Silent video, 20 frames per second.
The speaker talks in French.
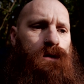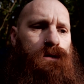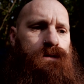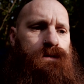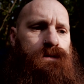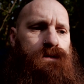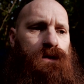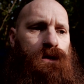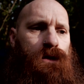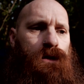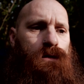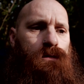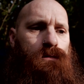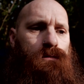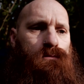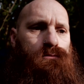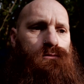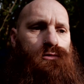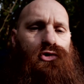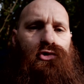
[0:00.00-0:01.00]
C'est
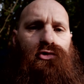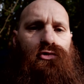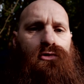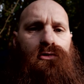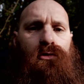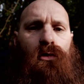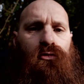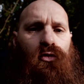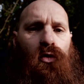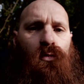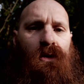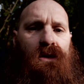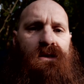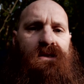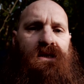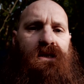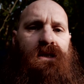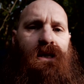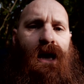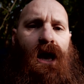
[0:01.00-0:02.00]
juste
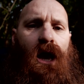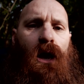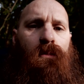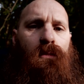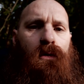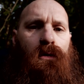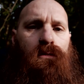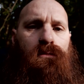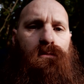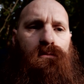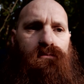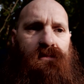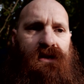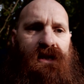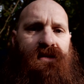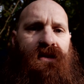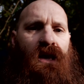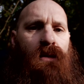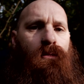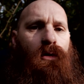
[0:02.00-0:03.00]
l'entreprise qui arme
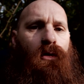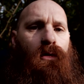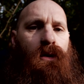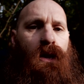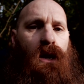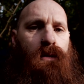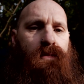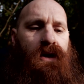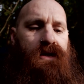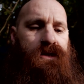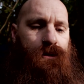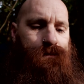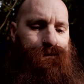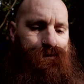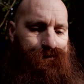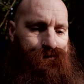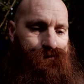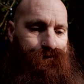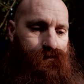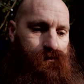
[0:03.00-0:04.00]
militairement l'Allemagne.
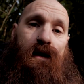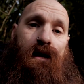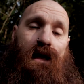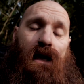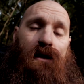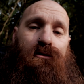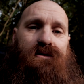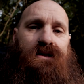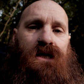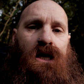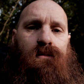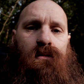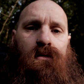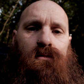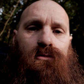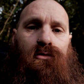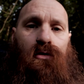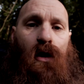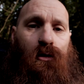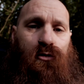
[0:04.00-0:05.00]
Et la deuxième,
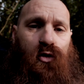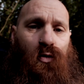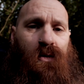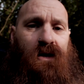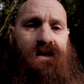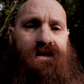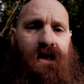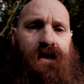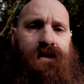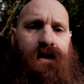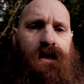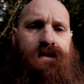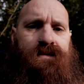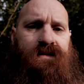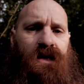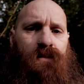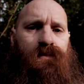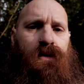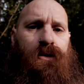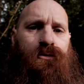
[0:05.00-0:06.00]
entreprise rennaise
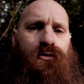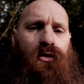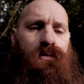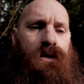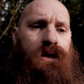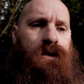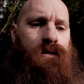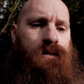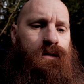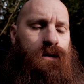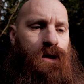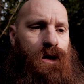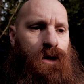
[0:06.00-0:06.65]
qui s'appelle Tomine.